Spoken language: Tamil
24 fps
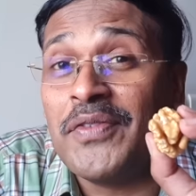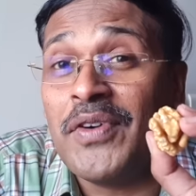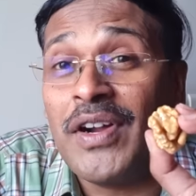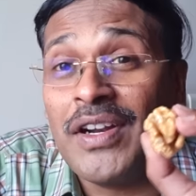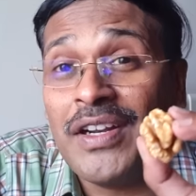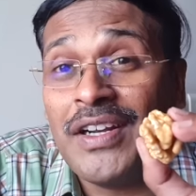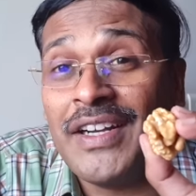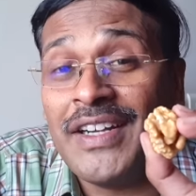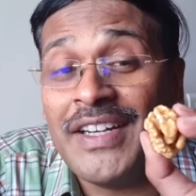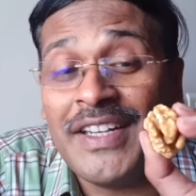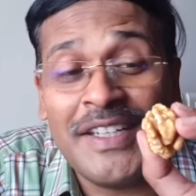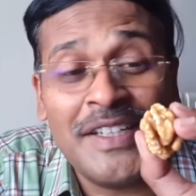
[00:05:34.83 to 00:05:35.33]

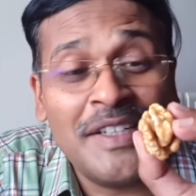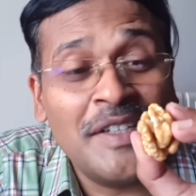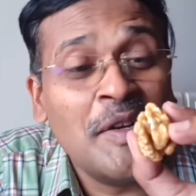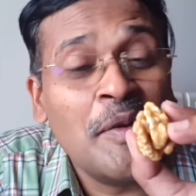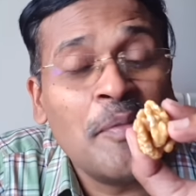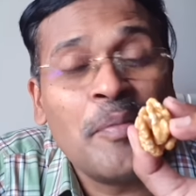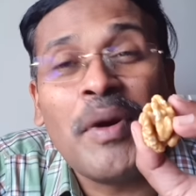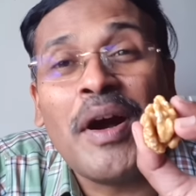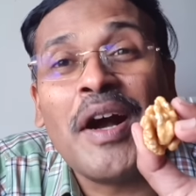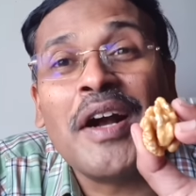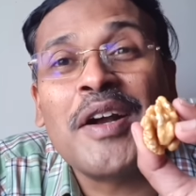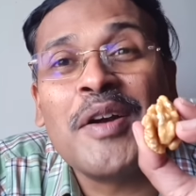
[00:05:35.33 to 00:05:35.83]
வால்நட்டு
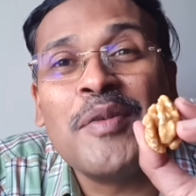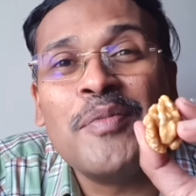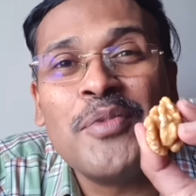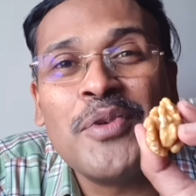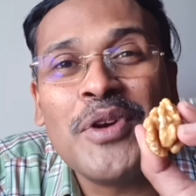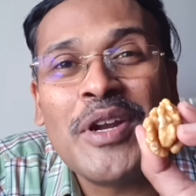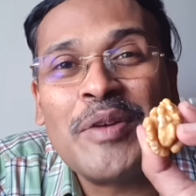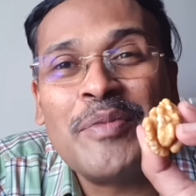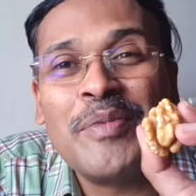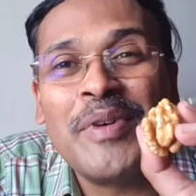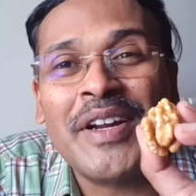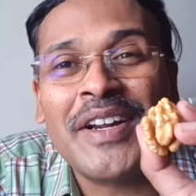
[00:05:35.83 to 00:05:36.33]
பார்க்க
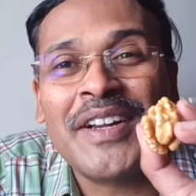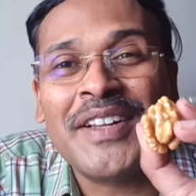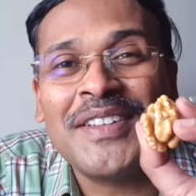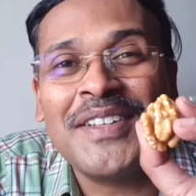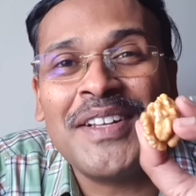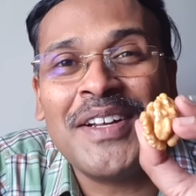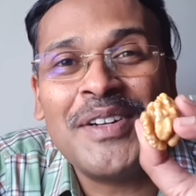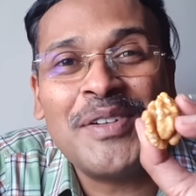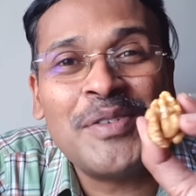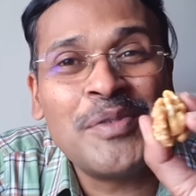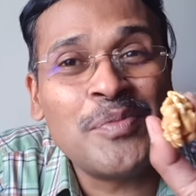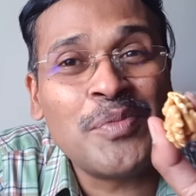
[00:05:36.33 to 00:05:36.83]
மூளை மாதிரி
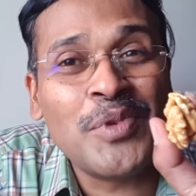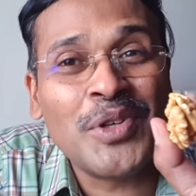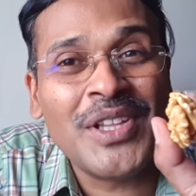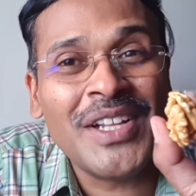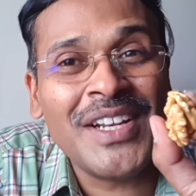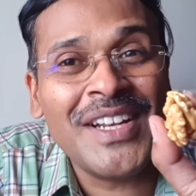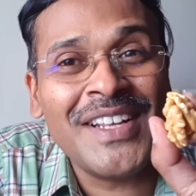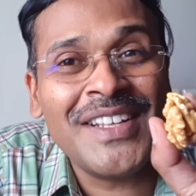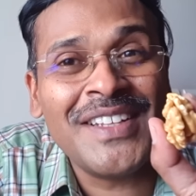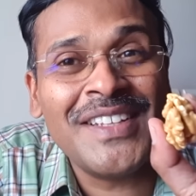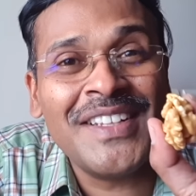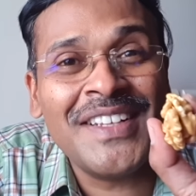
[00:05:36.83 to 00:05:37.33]
இருந்தாலும்
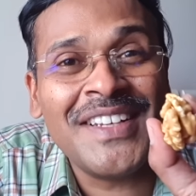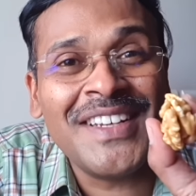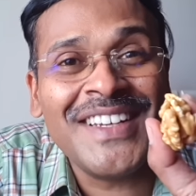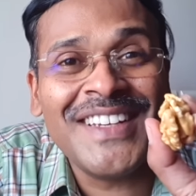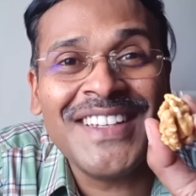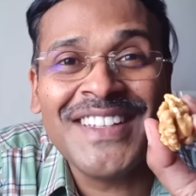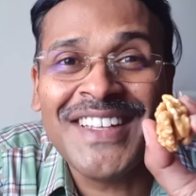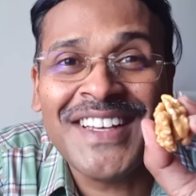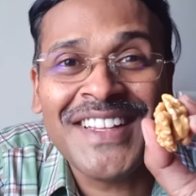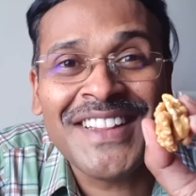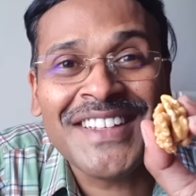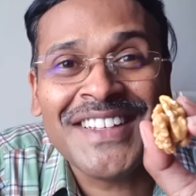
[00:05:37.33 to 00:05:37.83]
முதல்ல இது
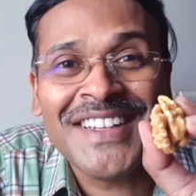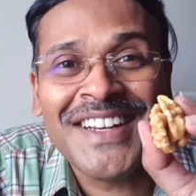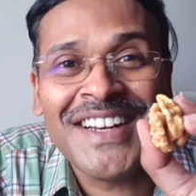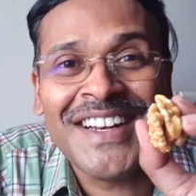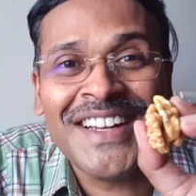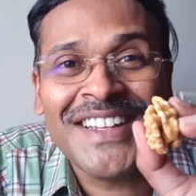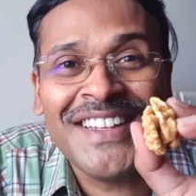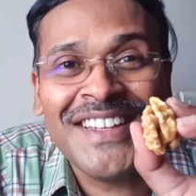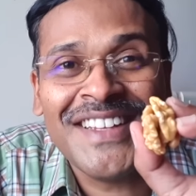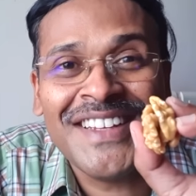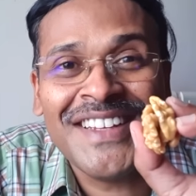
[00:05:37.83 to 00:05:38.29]
இதயத்துக்கு நல்லது